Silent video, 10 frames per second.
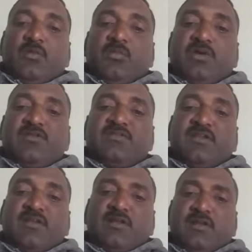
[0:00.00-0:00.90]
మరి
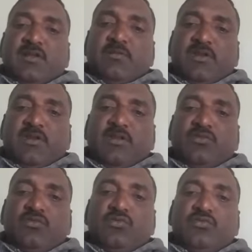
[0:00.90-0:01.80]
చక్కగా మరి
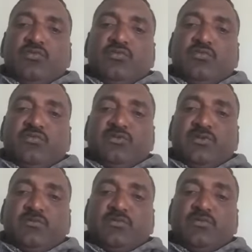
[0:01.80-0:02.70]
హిందువులు
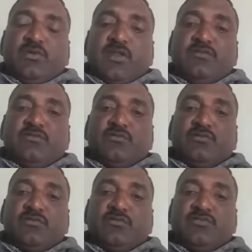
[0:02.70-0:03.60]
ముస్లింలు
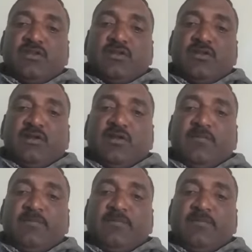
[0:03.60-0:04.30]
క్రైస్తవులు చక్కగా